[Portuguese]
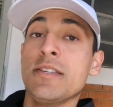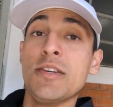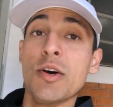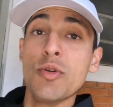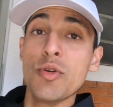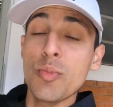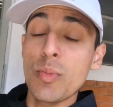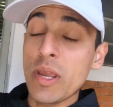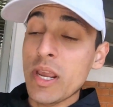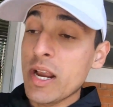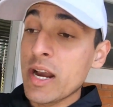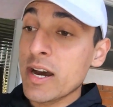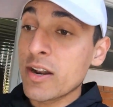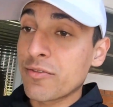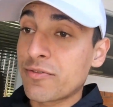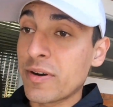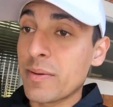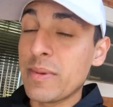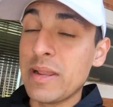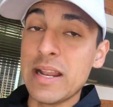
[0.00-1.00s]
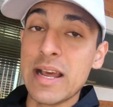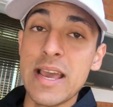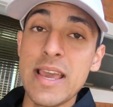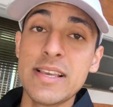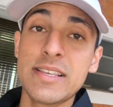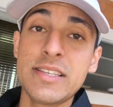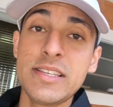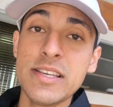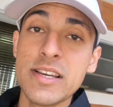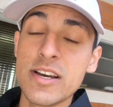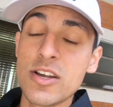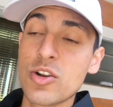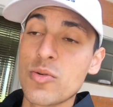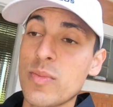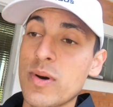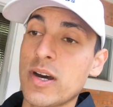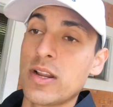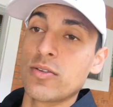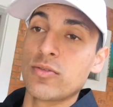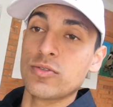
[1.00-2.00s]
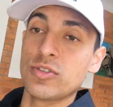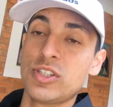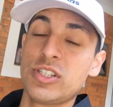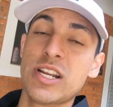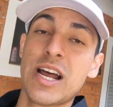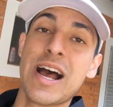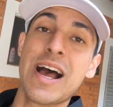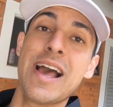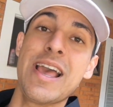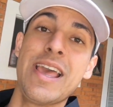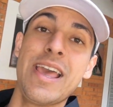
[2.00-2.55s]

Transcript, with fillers: Se eu não me engano, família, esse ano, mano, já